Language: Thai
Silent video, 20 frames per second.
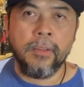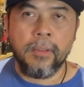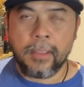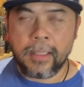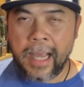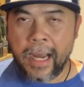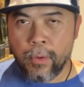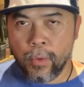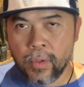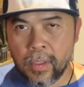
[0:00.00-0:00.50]

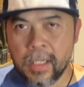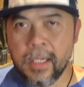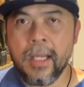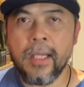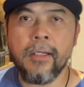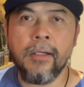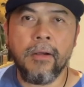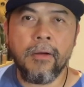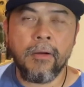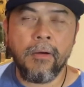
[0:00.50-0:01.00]
การอุ่นเครื่อ
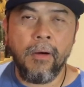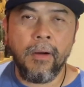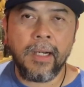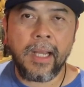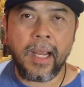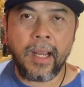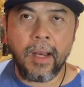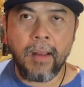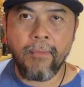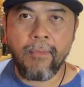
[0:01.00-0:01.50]
งของ
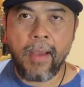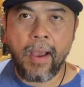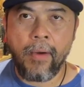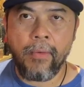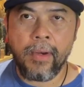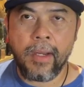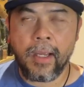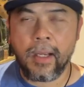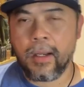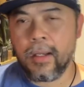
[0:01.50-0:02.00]
ทาง เอ็น เอฟ แอล
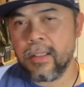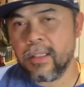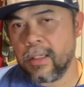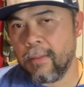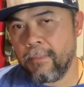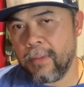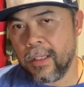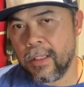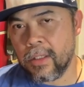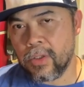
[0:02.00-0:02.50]
เนี่ยก็จะ
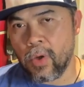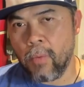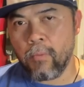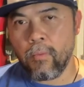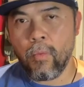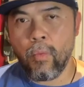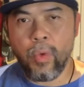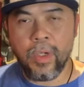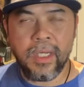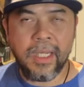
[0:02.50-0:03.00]
ไปจบ
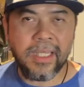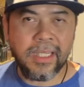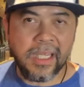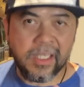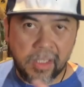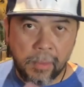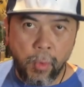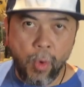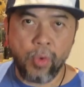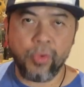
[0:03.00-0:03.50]
วันที่ยี่
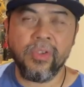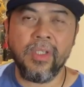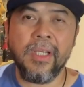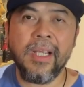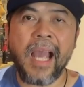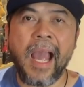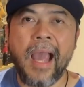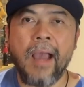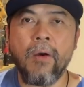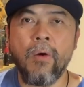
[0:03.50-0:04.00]
สิบหกสิง
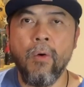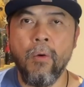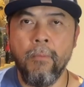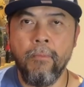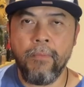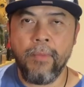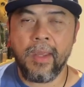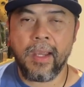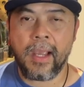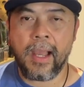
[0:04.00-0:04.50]
หาคม
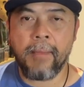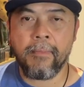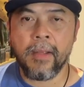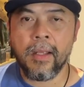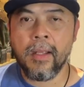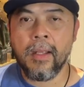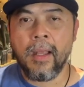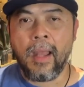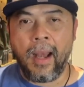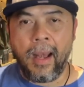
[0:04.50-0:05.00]
นะครับ
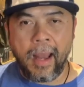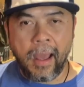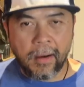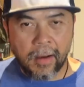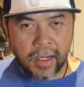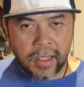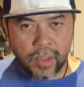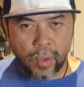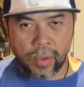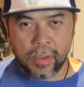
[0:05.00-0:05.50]
แล้ว
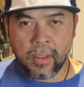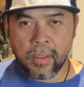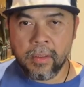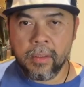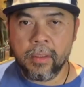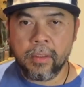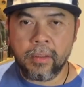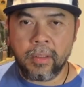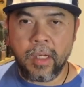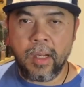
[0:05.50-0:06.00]
ก็หยุด
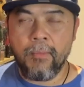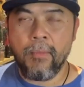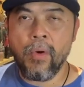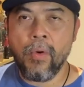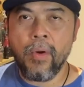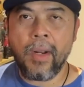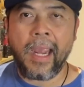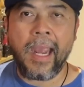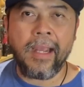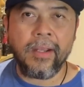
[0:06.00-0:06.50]
เตรียมล
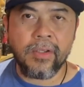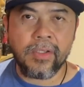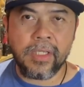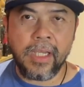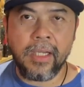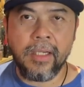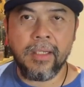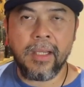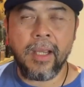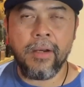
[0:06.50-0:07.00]
งแข่งจ
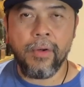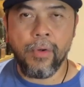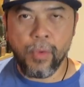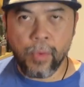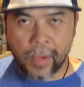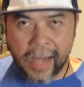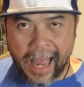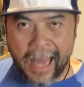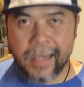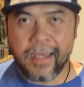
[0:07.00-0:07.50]
ริงในฤดู
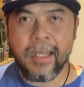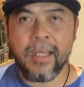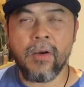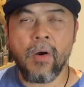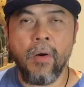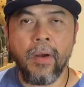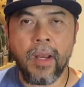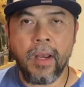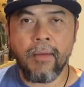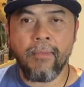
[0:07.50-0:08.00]
กาลนี้ข
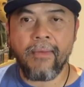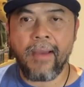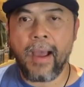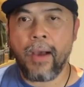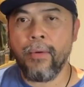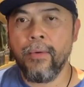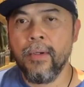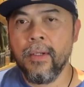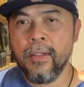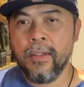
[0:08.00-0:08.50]
อง เอ็น เอฟ แอ
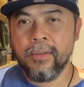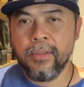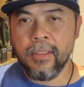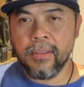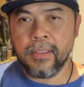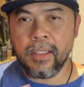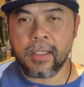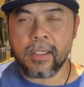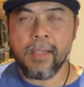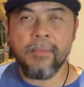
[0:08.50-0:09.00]
ล ซึ่ง
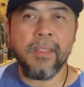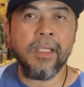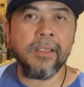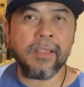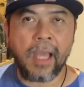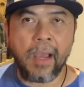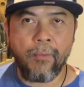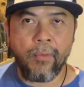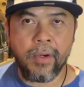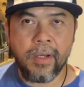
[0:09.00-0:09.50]
จะเริ่มตั้ง
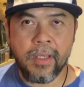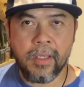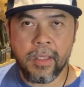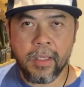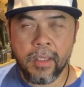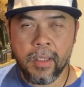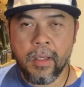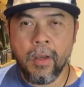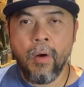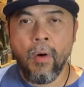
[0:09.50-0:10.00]
แต่วันที่
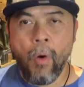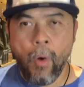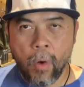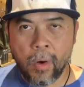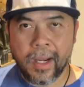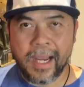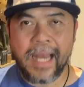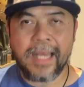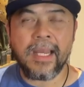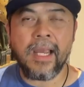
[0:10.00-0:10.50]
หก
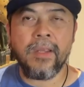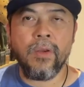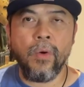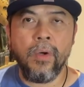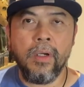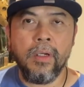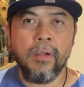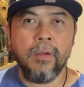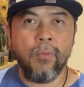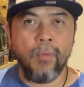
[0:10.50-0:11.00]
กันยาย
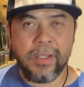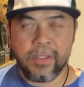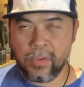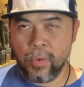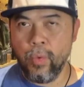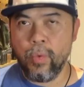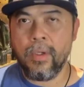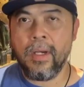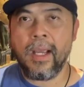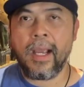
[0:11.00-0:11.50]
นวัน
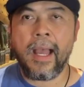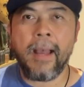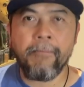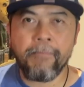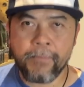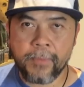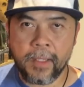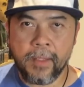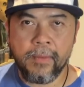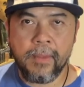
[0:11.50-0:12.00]
ศุกร์นะครับ
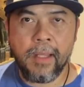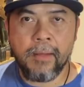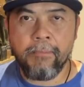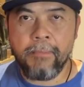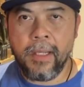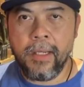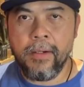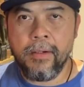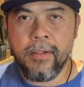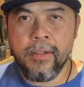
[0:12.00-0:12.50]
นั่น
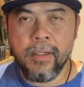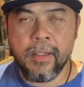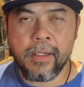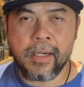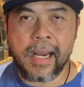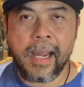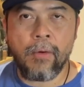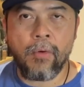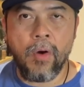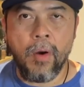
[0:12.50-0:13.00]
เป็นเรื่อง
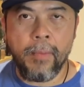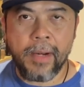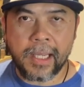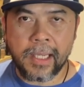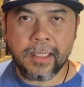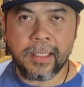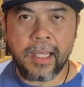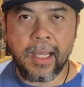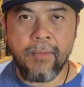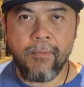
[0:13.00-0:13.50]
ราวของราย
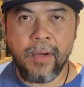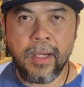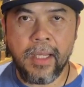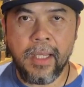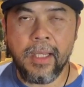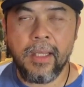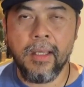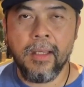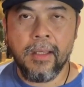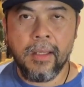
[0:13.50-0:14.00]
การเกมวัน
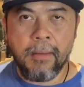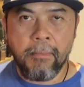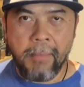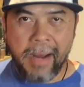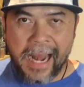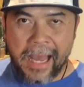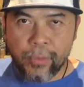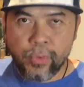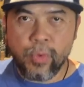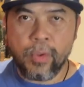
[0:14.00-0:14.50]
นี้มา
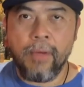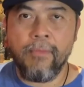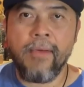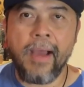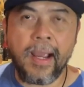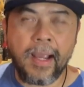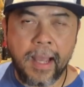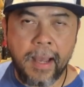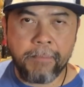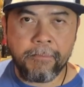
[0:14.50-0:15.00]
เล่าสู่กัน
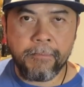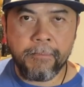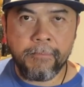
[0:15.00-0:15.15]
ฟังครับ